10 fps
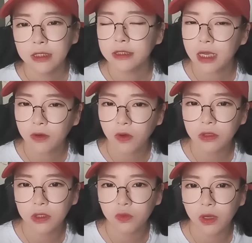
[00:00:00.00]
이 사건
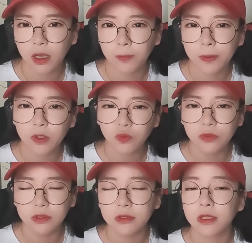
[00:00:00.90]
이후에
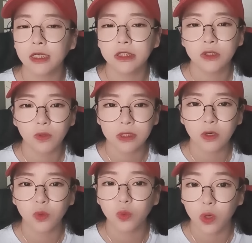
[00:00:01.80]
핑구는 다시
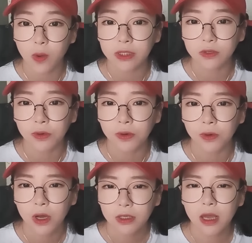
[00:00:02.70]
정상으로 돌아와서
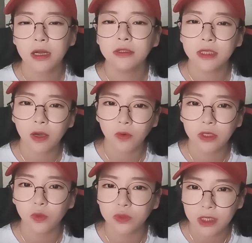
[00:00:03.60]
다른
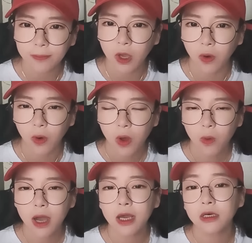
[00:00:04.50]
사건에도 참여,
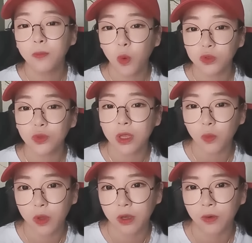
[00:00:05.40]
활약을
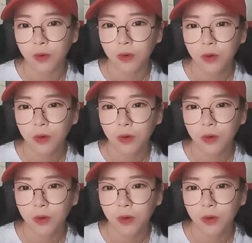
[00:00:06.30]
보여줬다고 해요.